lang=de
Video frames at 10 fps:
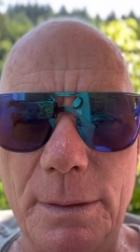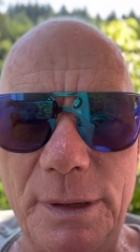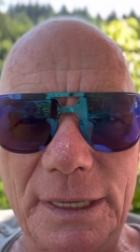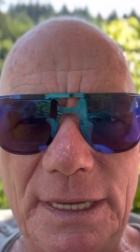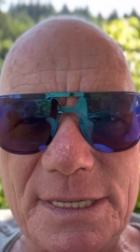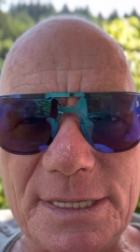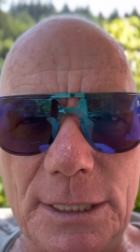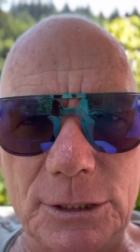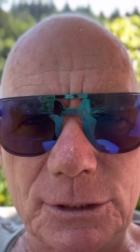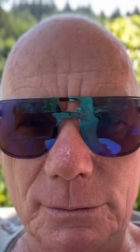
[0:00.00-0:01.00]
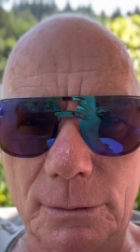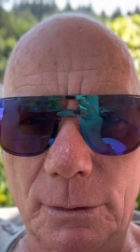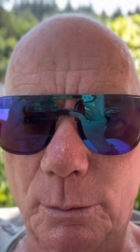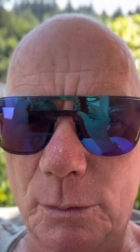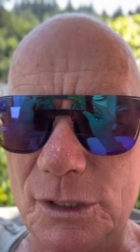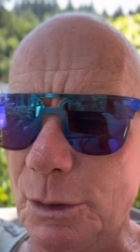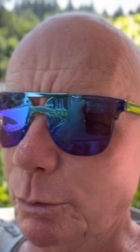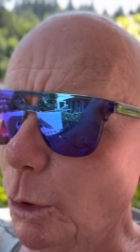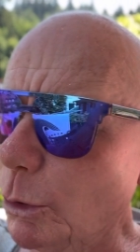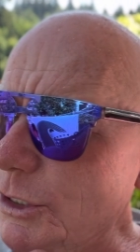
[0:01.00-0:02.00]
berieselt, um sie
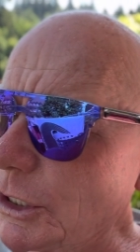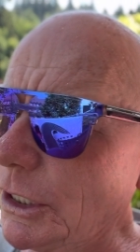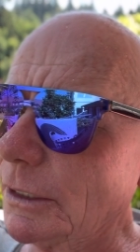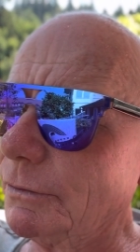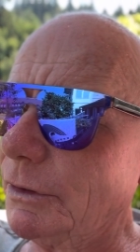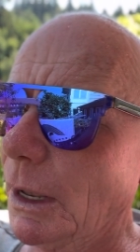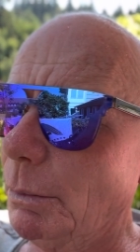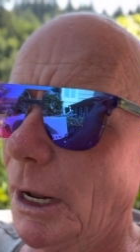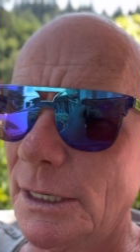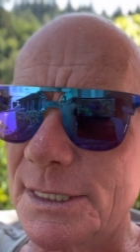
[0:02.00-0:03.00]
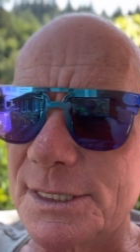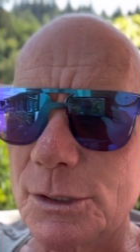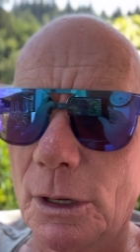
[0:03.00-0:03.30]
bloß nicht irgendwie am Hals zu